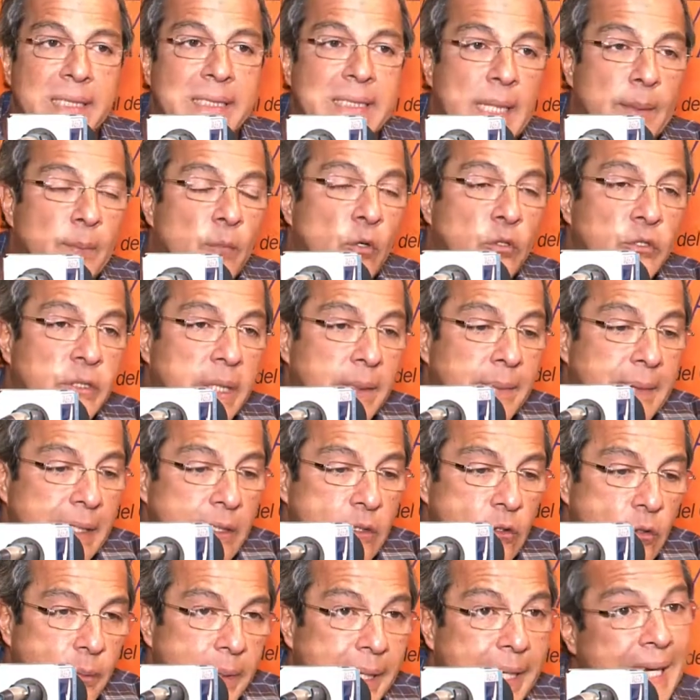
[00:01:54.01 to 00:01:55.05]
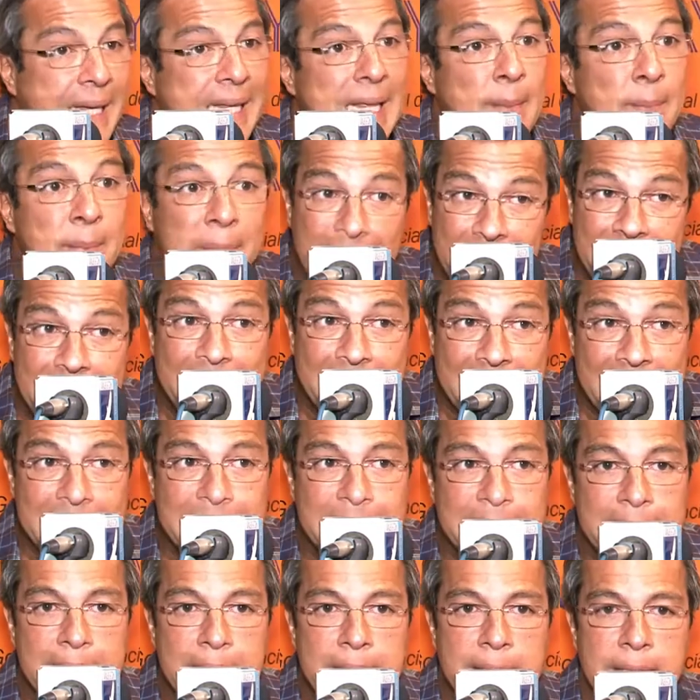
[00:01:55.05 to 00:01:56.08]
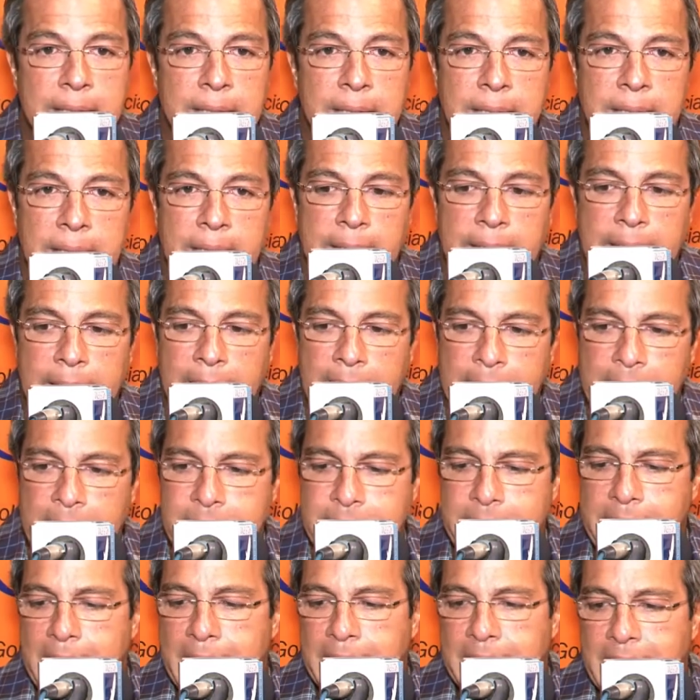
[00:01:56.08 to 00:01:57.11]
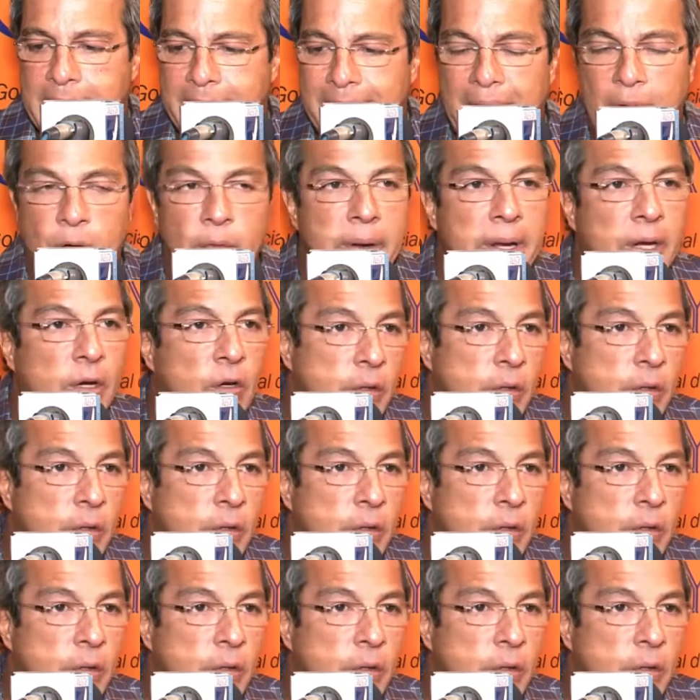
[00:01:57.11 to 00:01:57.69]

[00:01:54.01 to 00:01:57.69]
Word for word: estamos llevando brigadas médicas, eh, es decir, el trabajo es,